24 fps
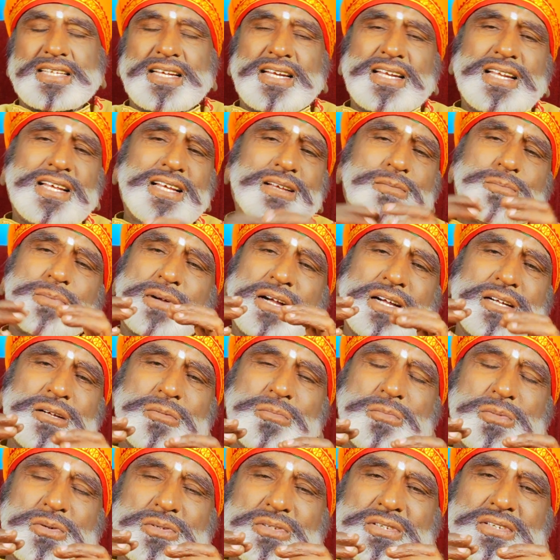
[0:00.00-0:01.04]
இதெல்லாம்
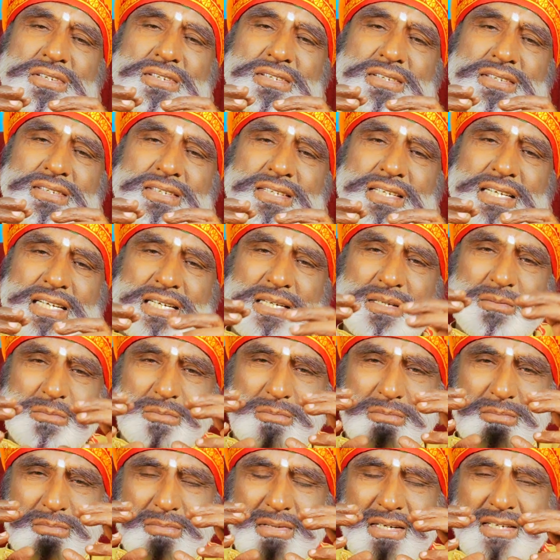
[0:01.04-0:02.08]
பார்க்கும்போது
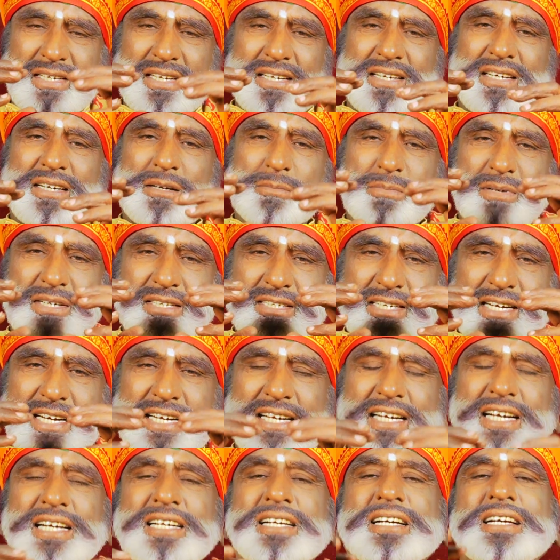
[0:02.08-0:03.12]
மன்னர்கள் இப்படி
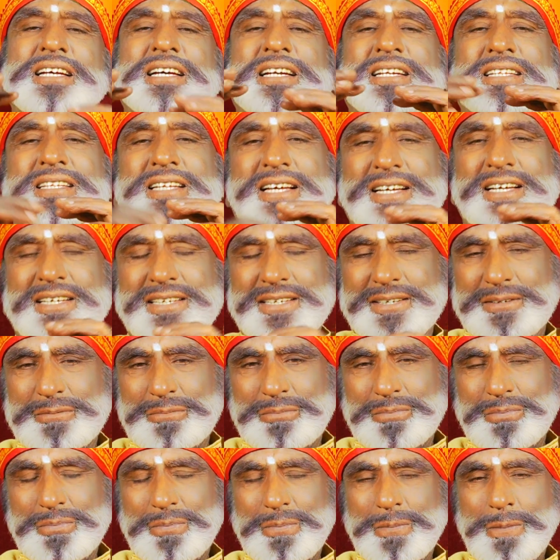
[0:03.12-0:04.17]
டெடிக்கேட்டடாக இருந்தாங்க
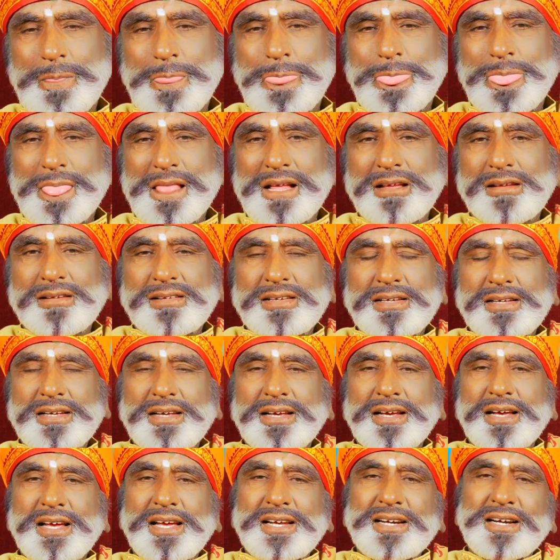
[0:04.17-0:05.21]

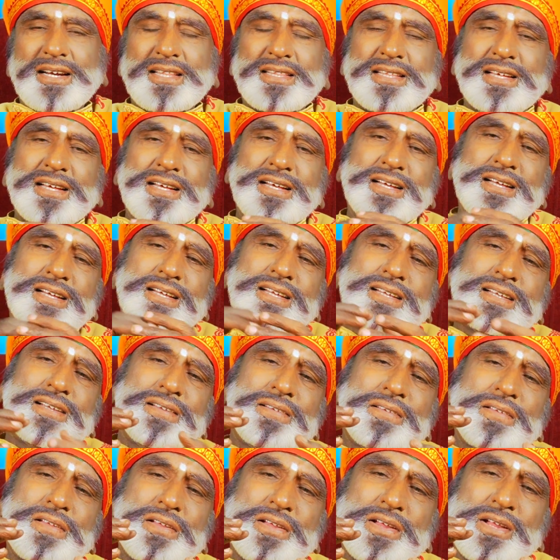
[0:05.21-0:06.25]
அதனால தான்
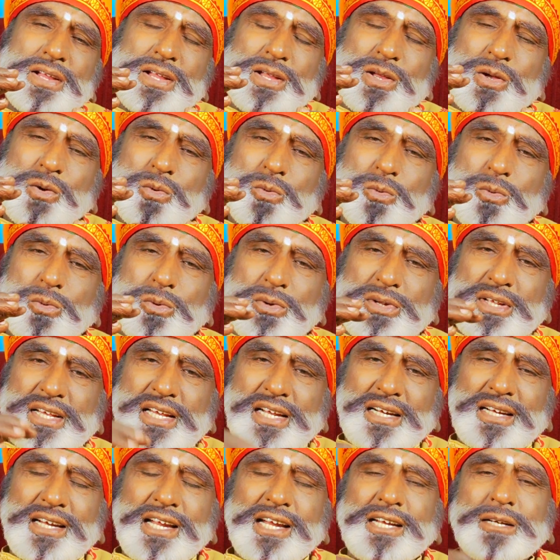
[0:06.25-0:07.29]
ஒரு
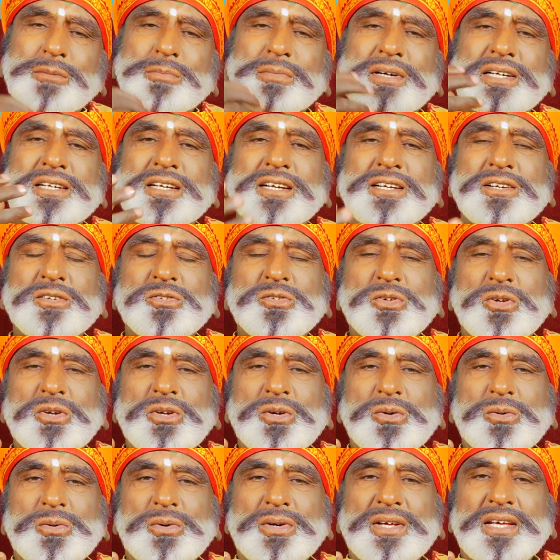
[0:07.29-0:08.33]
என்லைட்மெண்ட் என்று
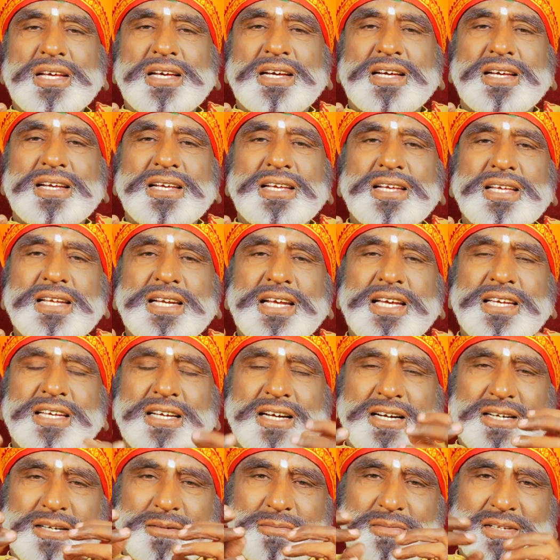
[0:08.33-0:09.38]
சொல்லக்கூடிய
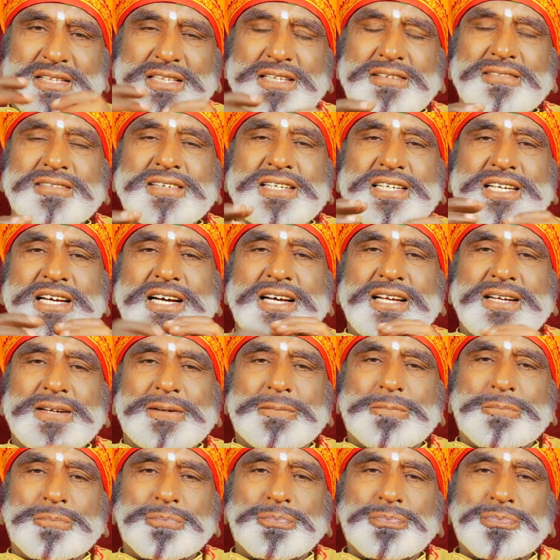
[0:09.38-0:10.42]
இறைஞானம் வந்துவிட்டால்
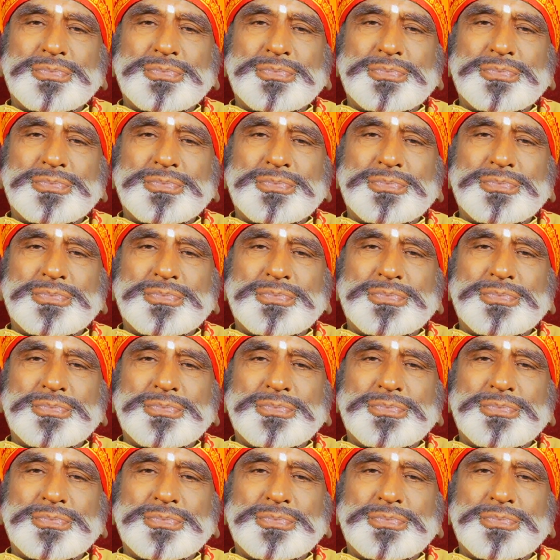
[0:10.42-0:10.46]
